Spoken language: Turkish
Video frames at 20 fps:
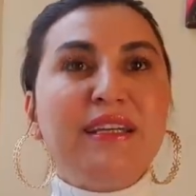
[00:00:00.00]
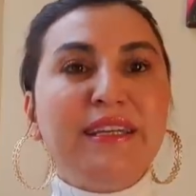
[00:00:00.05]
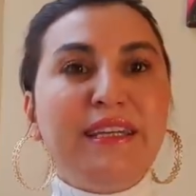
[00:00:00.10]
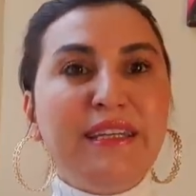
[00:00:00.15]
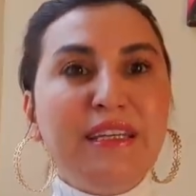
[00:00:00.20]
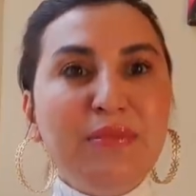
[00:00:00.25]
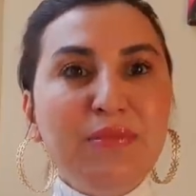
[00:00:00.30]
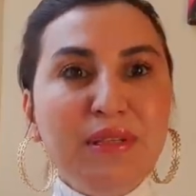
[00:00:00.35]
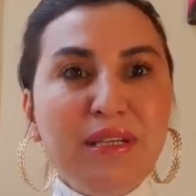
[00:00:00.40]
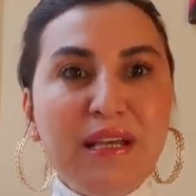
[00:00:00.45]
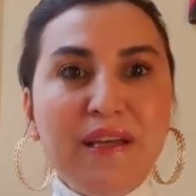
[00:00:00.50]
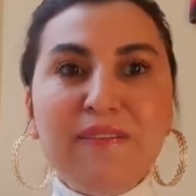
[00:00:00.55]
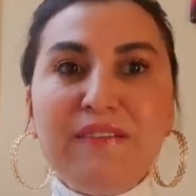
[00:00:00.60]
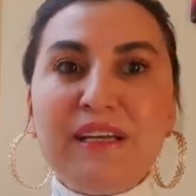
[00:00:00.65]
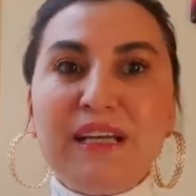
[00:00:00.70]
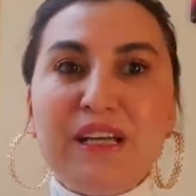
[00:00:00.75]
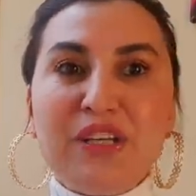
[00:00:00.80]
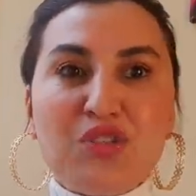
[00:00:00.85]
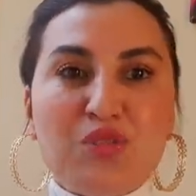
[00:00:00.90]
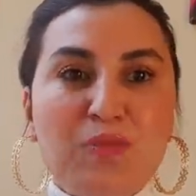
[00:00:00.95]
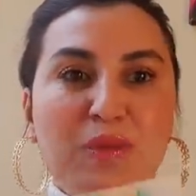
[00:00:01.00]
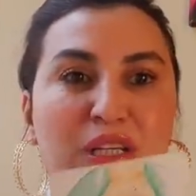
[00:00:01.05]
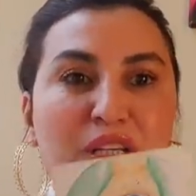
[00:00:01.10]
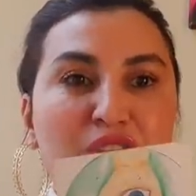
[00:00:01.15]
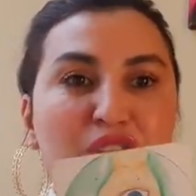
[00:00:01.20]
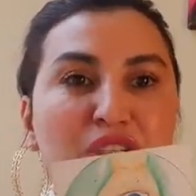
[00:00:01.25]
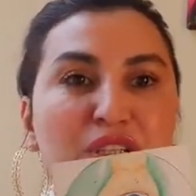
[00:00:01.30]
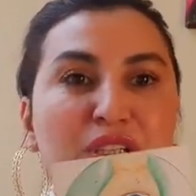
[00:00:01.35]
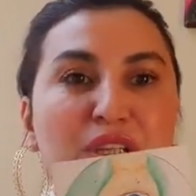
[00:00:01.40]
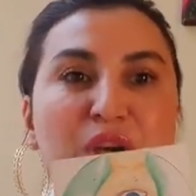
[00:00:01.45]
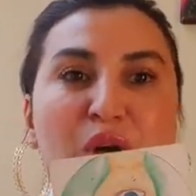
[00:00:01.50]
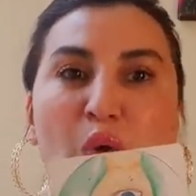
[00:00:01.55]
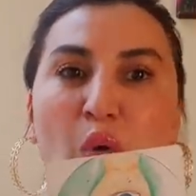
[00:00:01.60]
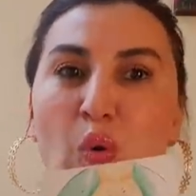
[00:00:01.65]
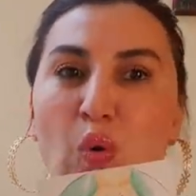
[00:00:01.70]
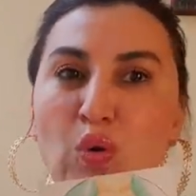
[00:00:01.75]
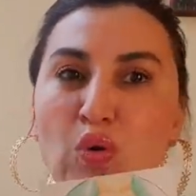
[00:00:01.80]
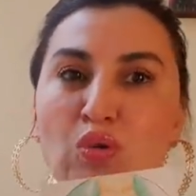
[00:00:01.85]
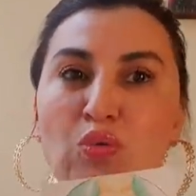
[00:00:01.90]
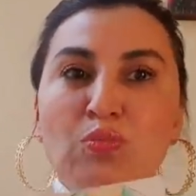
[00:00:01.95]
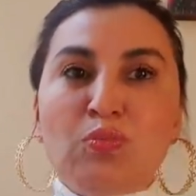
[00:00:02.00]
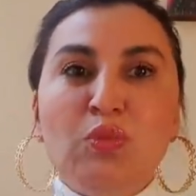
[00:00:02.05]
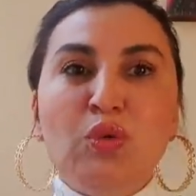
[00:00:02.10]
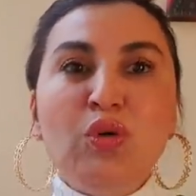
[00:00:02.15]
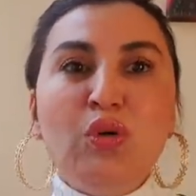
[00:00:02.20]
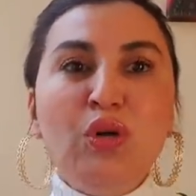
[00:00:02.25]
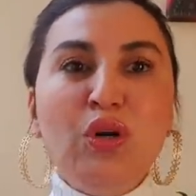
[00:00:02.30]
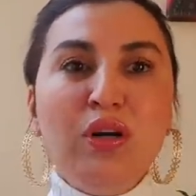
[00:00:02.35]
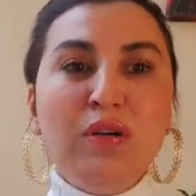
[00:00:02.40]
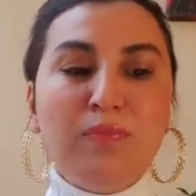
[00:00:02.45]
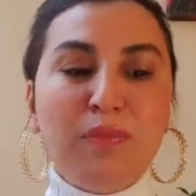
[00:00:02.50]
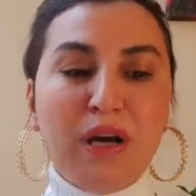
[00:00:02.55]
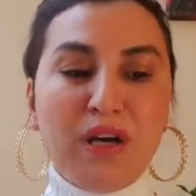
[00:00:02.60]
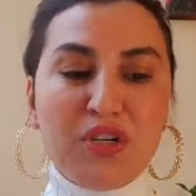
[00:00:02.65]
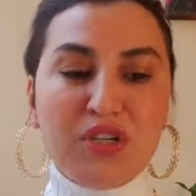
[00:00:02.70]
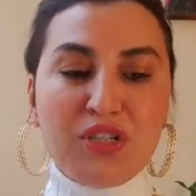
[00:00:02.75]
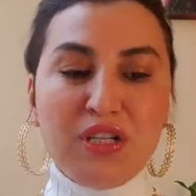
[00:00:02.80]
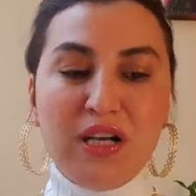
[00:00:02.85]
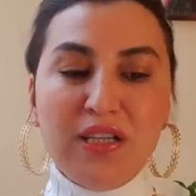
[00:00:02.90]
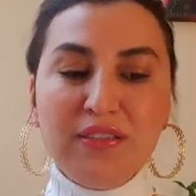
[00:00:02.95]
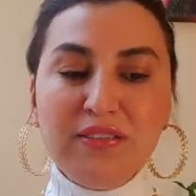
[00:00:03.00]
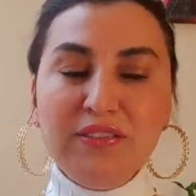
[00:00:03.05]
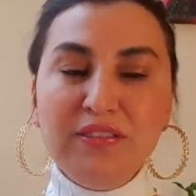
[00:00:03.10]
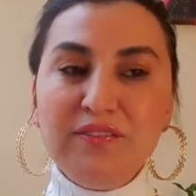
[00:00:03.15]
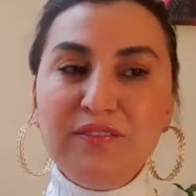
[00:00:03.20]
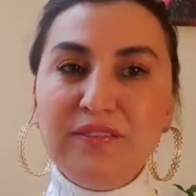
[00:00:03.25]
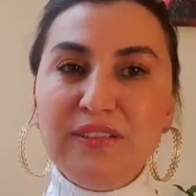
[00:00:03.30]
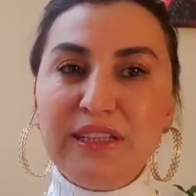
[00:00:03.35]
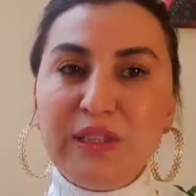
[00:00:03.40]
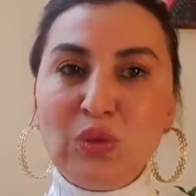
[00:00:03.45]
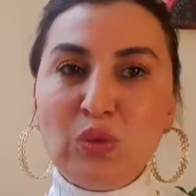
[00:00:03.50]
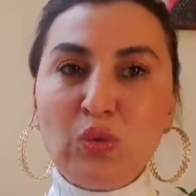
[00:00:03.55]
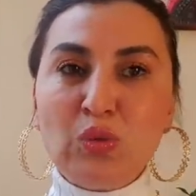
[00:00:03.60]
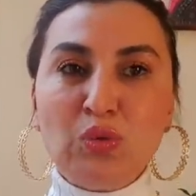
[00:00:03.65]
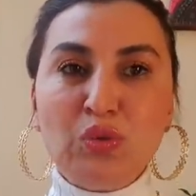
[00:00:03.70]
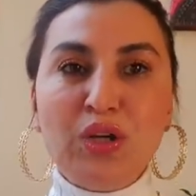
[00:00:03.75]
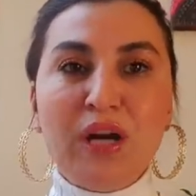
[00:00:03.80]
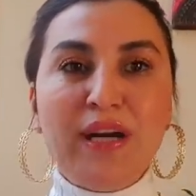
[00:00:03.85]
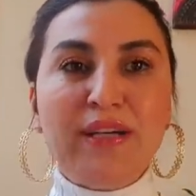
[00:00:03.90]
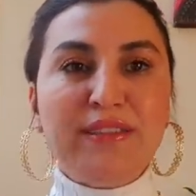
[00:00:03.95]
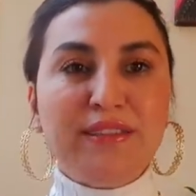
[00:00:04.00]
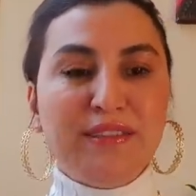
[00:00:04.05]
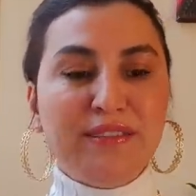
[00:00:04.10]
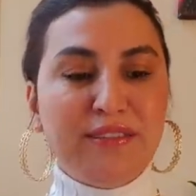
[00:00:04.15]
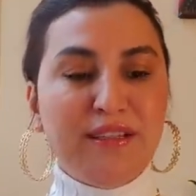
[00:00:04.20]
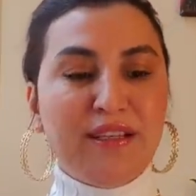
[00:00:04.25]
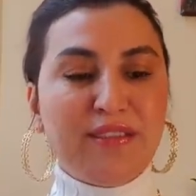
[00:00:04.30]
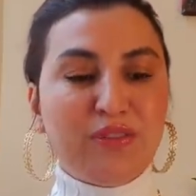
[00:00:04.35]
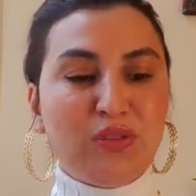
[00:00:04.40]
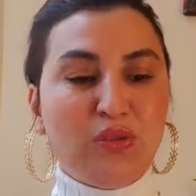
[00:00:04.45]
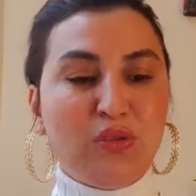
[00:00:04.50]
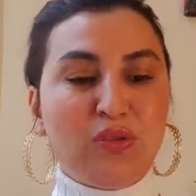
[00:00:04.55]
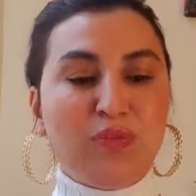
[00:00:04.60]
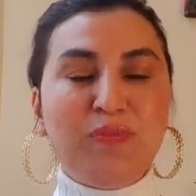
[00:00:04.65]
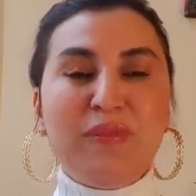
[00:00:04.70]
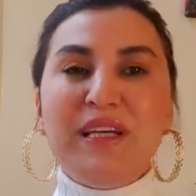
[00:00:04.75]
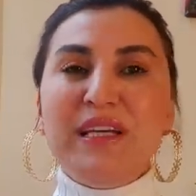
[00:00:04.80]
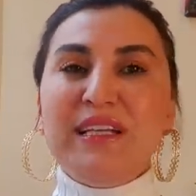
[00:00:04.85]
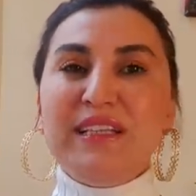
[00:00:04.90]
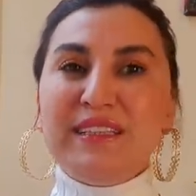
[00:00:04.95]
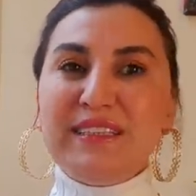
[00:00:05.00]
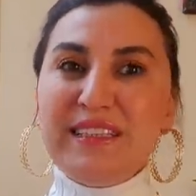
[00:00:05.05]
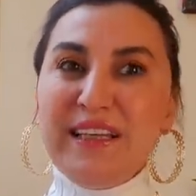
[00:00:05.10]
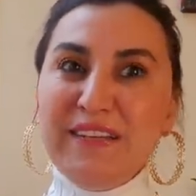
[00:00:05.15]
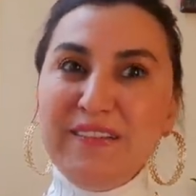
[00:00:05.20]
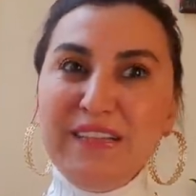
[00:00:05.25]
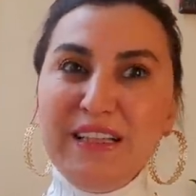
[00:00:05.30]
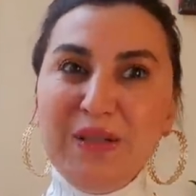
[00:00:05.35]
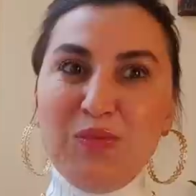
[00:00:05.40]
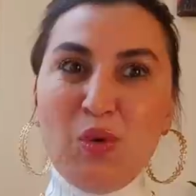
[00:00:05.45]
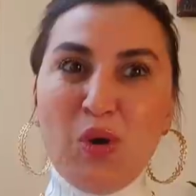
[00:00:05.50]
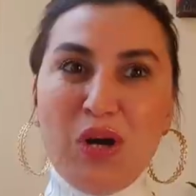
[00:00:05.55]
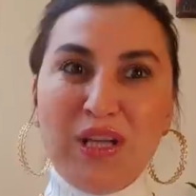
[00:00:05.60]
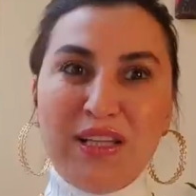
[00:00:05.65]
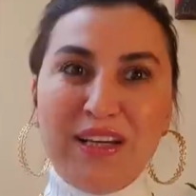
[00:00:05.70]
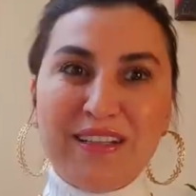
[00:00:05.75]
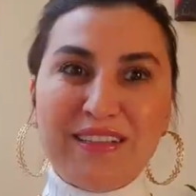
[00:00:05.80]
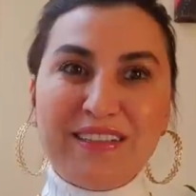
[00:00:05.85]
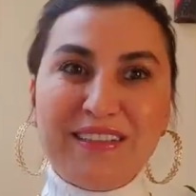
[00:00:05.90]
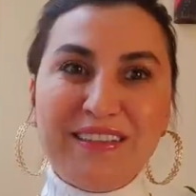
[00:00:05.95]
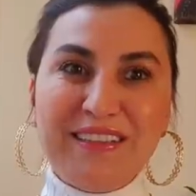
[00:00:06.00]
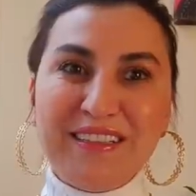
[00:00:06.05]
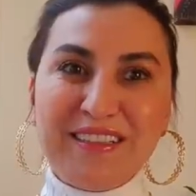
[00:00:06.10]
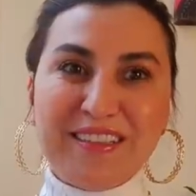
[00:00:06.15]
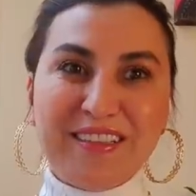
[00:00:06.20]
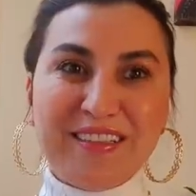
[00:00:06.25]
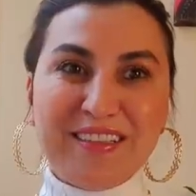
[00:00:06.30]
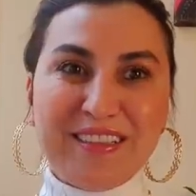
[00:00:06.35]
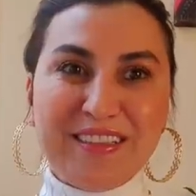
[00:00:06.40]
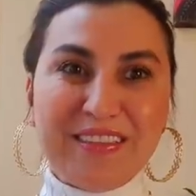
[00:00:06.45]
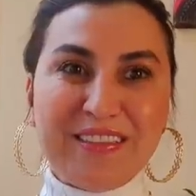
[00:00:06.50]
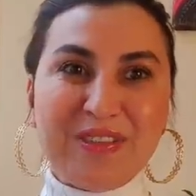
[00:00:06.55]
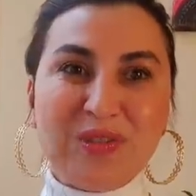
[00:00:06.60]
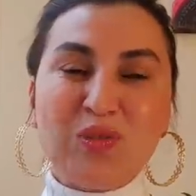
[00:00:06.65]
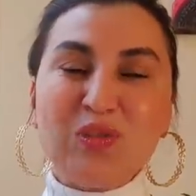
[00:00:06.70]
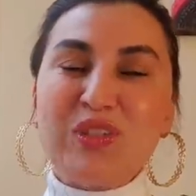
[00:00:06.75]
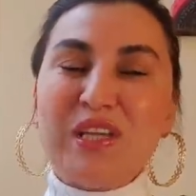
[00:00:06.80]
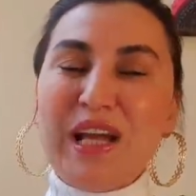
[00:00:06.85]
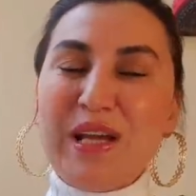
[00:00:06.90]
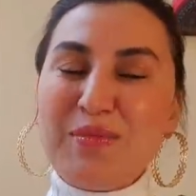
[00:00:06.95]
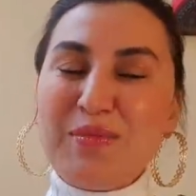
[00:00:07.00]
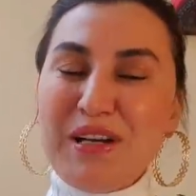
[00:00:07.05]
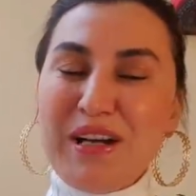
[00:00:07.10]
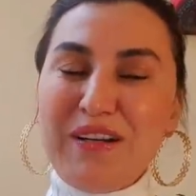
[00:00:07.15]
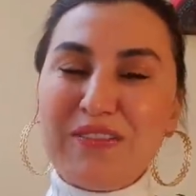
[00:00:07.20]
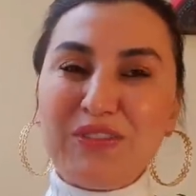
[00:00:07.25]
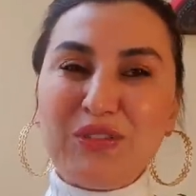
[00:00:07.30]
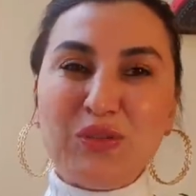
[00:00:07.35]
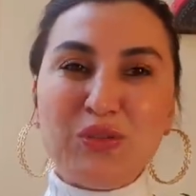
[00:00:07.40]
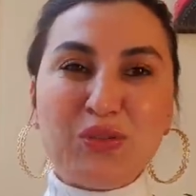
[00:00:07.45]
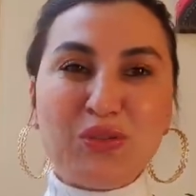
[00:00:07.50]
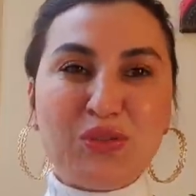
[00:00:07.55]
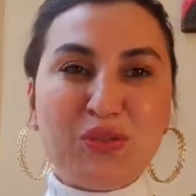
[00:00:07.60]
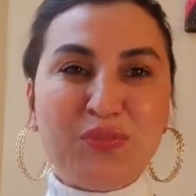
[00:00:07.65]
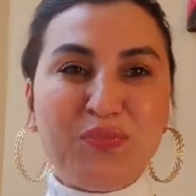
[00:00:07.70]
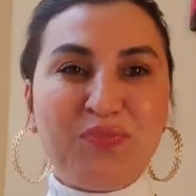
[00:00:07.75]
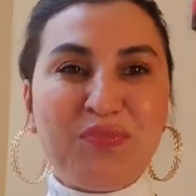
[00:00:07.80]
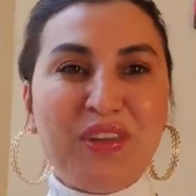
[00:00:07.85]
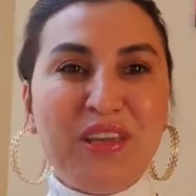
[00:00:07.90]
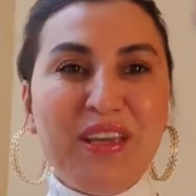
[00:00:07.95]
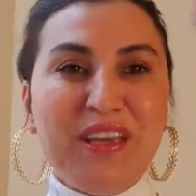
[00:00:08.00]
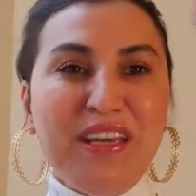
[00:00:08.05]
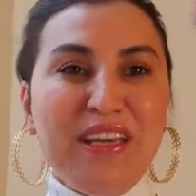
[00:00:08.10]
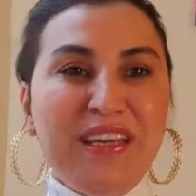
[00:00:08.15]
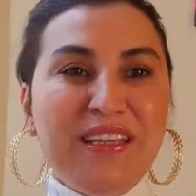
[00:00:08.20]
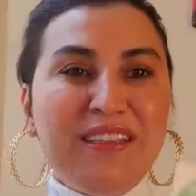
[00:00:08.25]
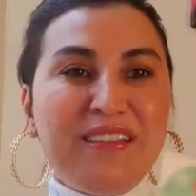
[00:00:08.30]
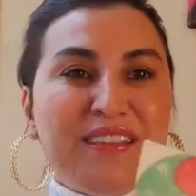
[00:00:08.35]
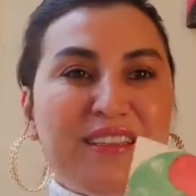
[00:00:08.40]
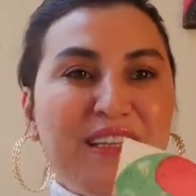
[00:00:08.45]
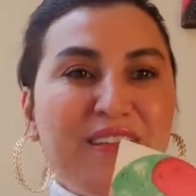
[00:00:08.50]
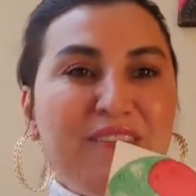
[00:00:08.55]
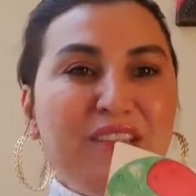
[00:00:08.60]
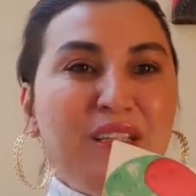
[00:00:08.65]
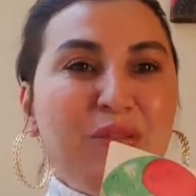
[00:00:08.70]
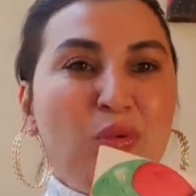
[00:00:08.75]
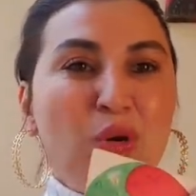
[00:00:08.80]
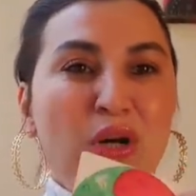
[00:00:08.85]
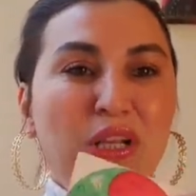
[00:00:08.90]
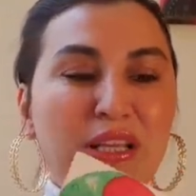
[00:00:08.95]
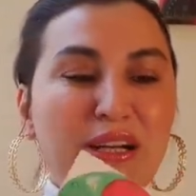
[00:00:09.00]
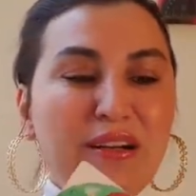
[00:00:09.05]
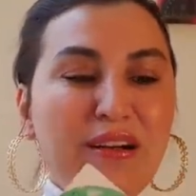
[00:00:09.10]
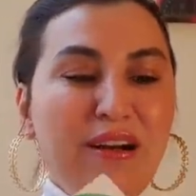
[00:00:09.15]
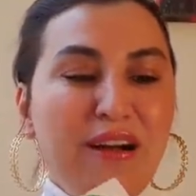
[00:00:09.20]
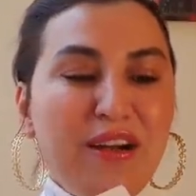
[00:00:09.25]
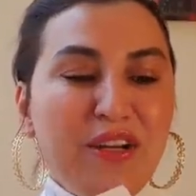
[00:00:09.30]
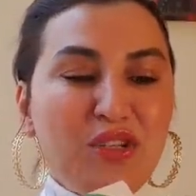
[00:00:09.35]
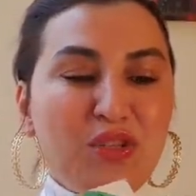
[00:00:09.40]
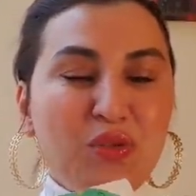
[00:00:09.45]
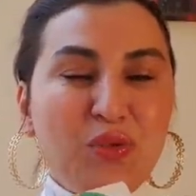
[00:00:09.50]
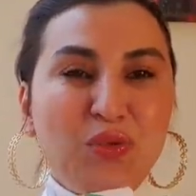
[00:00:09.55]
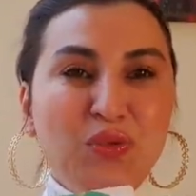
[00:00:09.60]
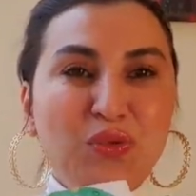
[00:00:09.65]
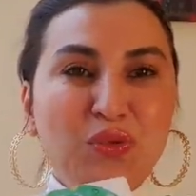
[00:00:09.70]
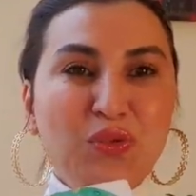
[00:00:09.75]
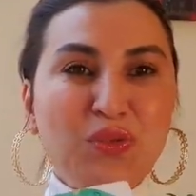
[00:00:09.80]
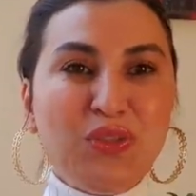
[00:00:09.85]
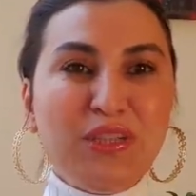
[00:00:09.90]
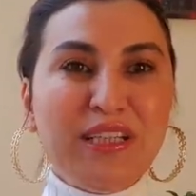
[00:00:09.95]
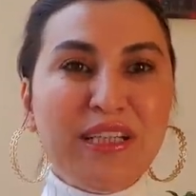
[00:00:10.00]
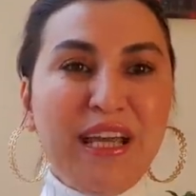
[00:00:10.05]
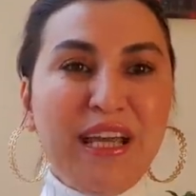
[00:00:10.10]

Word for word: yeni bir eve geçmek için olumlu başlat ve yolunu aydınlat diyorum. Sevgili boğalar nasılsınız? Güzel bir hafta olsun. Sevgili boğalar, aşk konusunda